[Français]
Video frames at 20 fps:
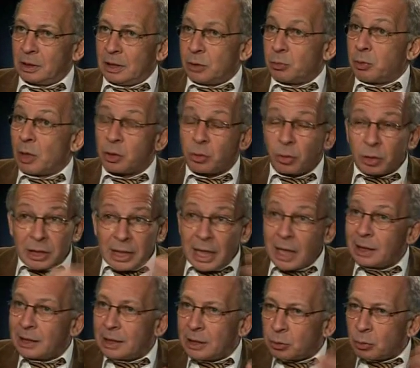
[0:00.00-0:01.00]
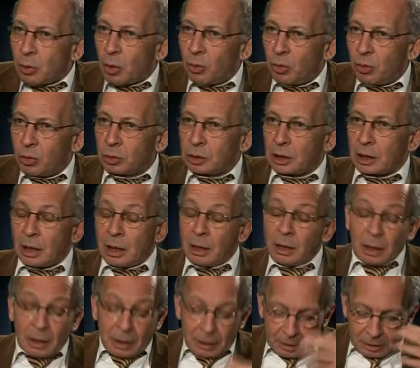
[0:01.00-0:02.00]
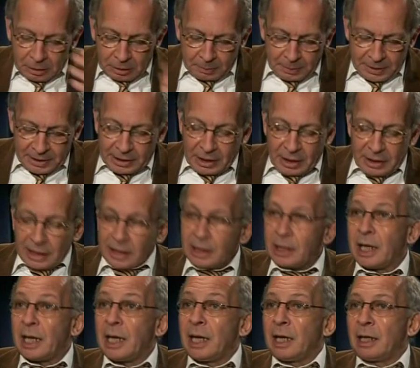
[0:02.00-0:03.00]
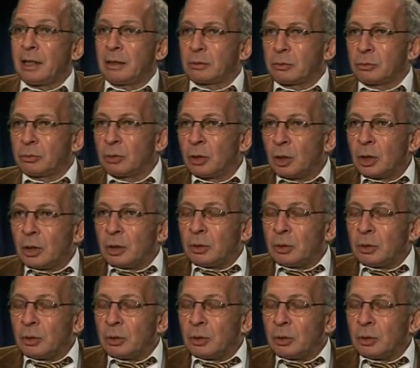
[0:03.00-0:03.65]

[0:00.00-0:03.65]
qu'il soit social, qu'il soit autre, hein, euh, parce qu'il y a des guerres ou,